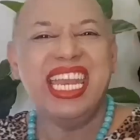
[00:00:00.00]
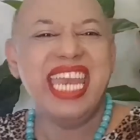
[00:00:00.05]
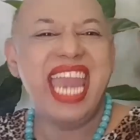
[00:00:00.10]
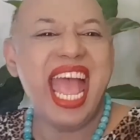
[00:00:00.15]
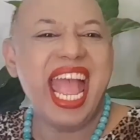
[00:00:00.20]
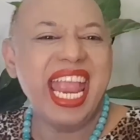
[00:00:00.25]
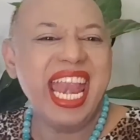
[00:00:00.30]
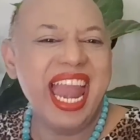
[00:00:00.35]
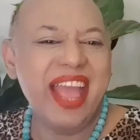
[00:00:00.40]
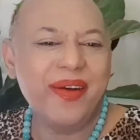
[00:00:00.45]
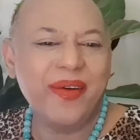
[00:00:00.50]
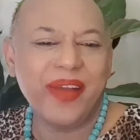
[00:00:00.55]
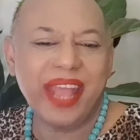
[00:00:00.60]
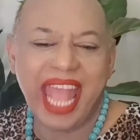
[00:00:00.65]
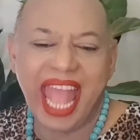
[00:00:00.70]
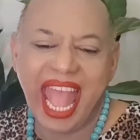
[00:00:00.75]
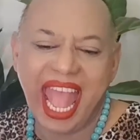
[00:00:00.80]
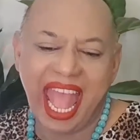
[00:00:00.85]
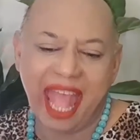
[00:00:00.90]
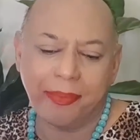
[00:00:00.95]
ได้แล้ว
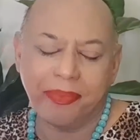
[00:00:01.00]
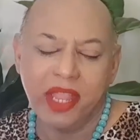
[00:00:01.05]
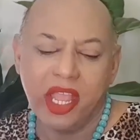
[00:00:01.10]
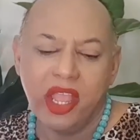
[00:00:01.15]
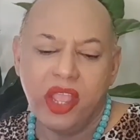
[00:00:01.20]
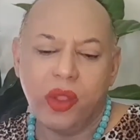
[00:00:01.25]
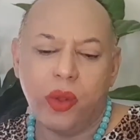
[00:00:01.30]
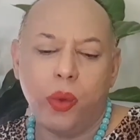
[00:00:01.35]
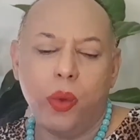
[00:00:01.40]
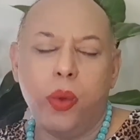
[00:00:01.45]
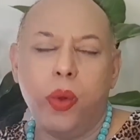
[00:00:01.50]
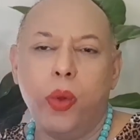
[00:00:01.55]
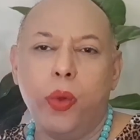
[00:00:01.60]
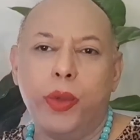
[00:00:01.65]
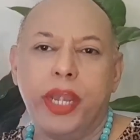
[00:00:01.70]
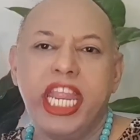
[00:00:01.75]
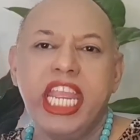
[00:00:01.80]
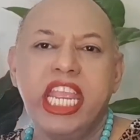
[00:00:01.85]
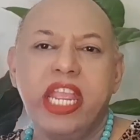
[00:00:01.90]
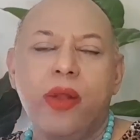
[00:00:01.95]
ค่ะอูหู
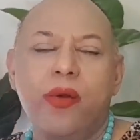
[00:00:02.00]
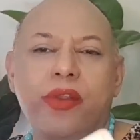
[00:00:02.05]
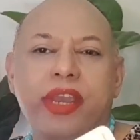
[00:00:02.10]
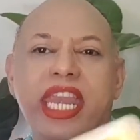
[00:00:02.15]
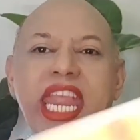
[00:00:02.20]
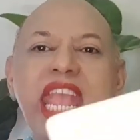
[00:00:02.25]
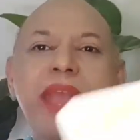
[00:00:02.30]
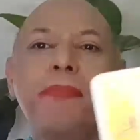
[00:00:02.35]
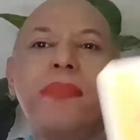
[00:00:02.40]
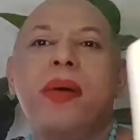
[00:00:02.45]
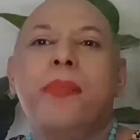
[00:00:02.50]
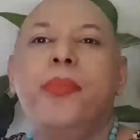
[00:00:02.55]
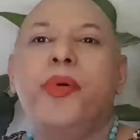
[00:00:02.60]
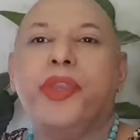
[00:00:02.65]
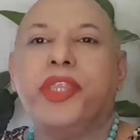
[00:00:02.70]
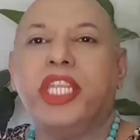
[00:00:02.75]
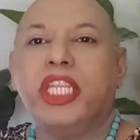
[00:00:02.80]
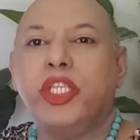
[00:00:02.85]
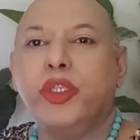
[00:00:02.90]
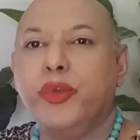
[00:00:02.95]
นี่องค์เทพบุ
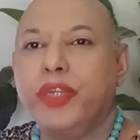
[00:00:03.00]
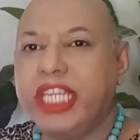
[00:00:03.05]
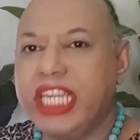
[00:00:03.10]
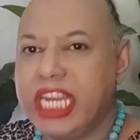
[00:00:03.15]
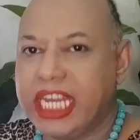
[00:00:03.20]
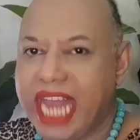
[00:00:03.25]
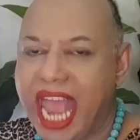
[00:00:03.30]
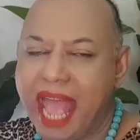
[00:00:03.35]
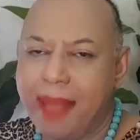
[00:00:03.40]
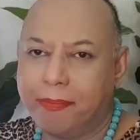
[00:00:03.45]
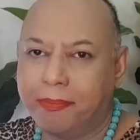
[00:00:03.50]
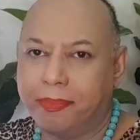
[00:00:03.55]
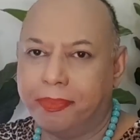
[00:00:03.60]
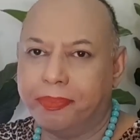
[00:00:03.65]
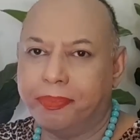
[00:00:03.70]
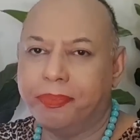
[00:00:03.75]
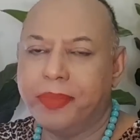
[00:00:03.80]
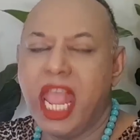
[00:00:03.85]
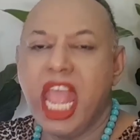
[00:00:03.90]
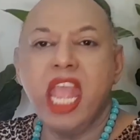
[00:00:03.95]
ตรยุติธรรม
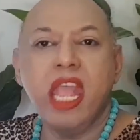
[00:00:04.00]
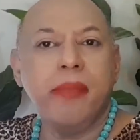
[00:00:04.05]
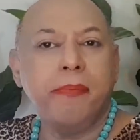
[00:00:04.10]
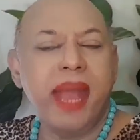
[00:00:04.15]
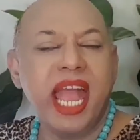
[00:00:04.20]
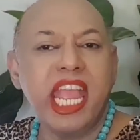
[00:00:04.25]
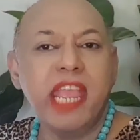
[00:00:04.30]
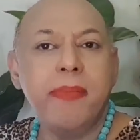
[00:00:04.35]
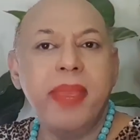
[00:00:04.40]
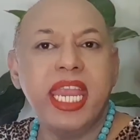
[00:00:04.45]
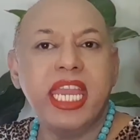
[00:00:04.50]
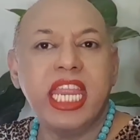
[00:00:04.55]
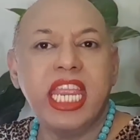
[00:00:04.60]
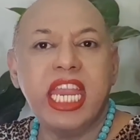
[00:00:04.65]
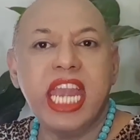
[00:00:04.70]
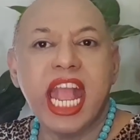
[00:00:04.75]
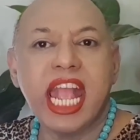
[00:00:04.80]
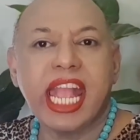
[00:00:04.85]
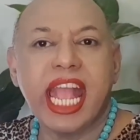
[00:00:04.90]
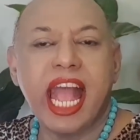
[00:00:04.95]
ไพ่ใบ
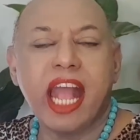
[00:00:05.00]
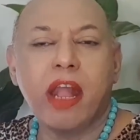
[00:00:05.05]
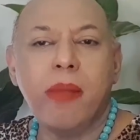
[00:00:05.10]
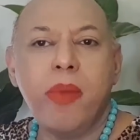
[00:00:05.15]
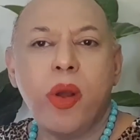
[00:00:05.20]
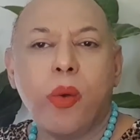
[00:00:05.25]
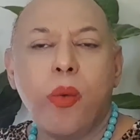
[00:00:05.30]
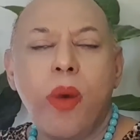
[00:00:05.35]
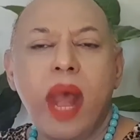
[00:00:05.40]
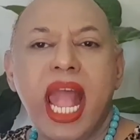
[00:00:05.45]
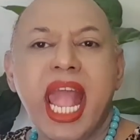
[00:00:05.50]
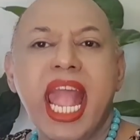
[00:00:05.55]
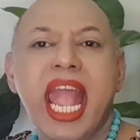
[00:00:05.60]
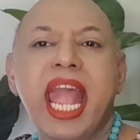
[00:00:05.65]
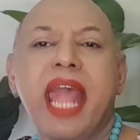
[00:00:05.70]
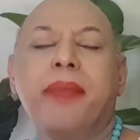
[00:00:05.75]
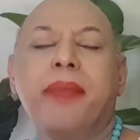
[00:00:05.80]
นี้นะคะเขาบอกว่า